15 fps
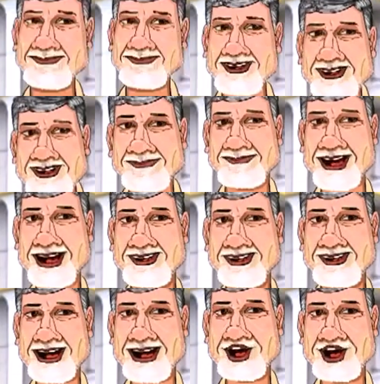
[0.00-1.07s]
నేను
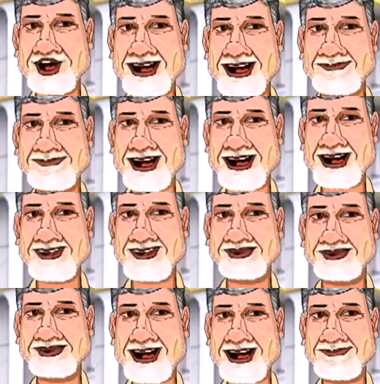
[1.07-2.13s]
హైదరాబాద్ నిర్మించినట్టు
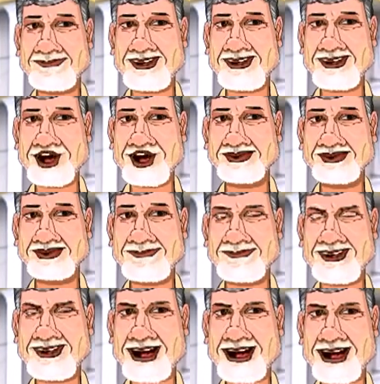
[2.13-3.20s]
మనకు చాలా క్లియర్గా
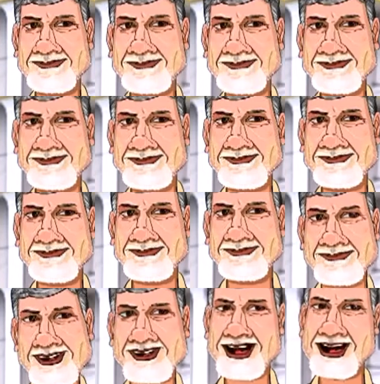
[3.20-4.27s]
తెలుస్తూ ఉంది
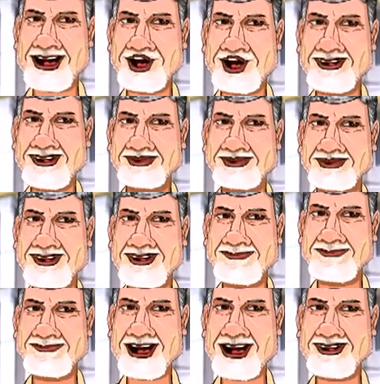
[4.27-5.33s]
అదే మాదిరిగా మనం
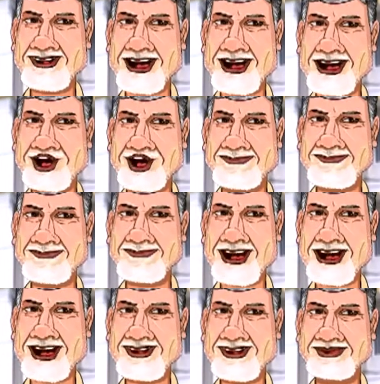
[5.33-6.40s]
ఇంకో పక్క చూస్తే
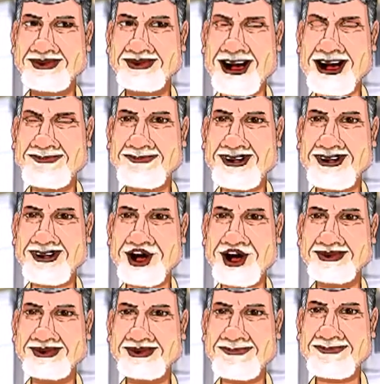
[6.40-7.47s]
సింగపూర్ కట్టడానికి
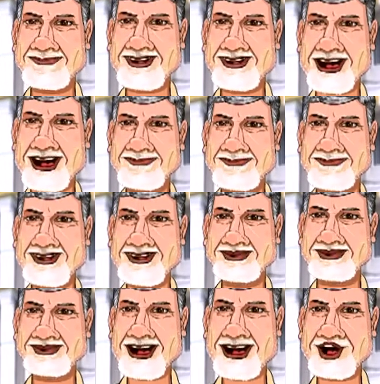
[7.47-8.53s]
కూడా నేనే సలహా
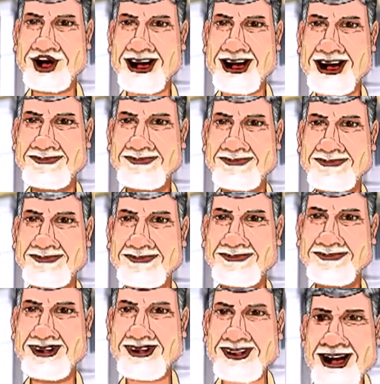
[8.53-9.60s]
ఇచ్చినట్టు
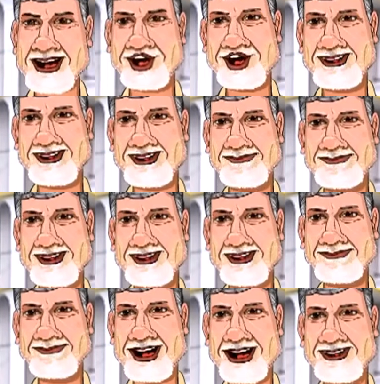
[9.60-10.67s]
మనకి ఇంకా చాలా
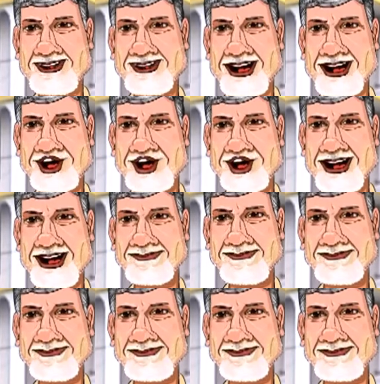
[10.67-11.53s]
క్లియర్గా తెలుస్తూ ఉంది